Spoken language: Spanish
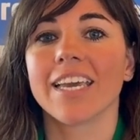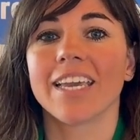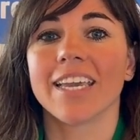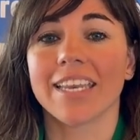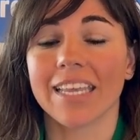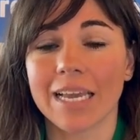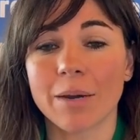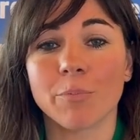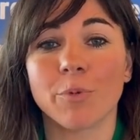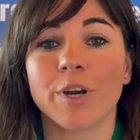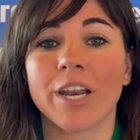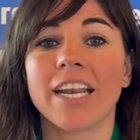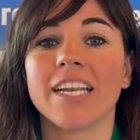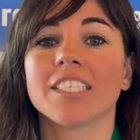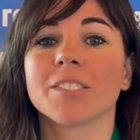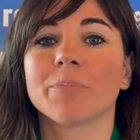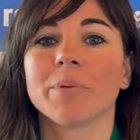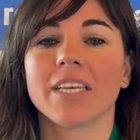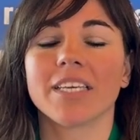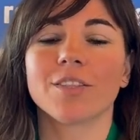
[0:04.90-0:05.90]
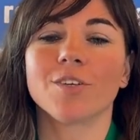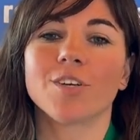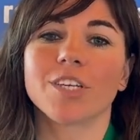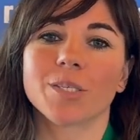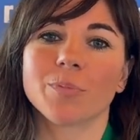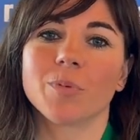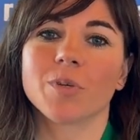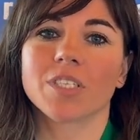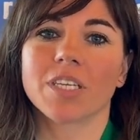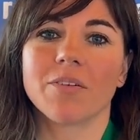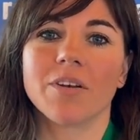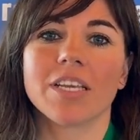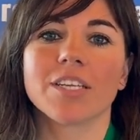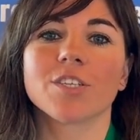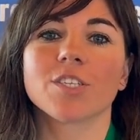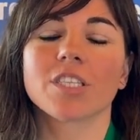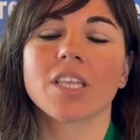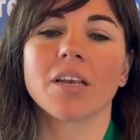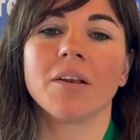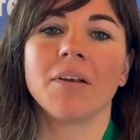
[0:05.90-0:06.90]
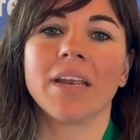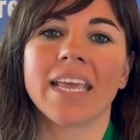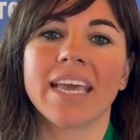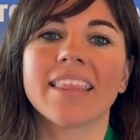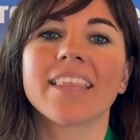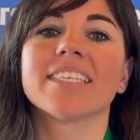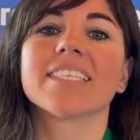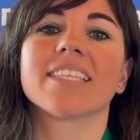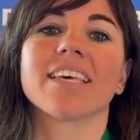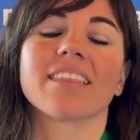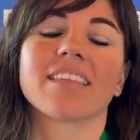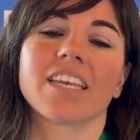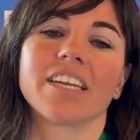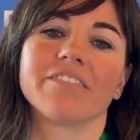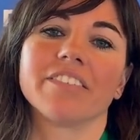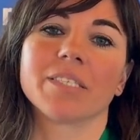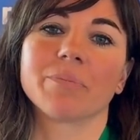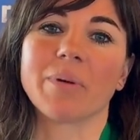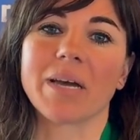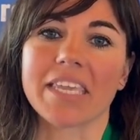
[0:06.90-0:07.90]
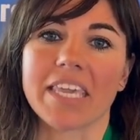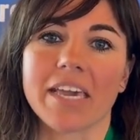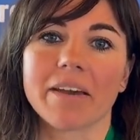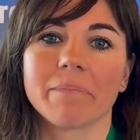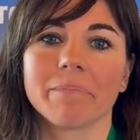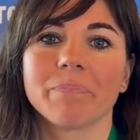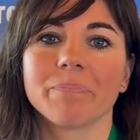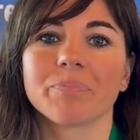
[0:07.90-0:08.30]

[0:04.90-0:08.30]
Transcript: Erika Morales Prieto, responsable de sostenibilidad de StatCraft España.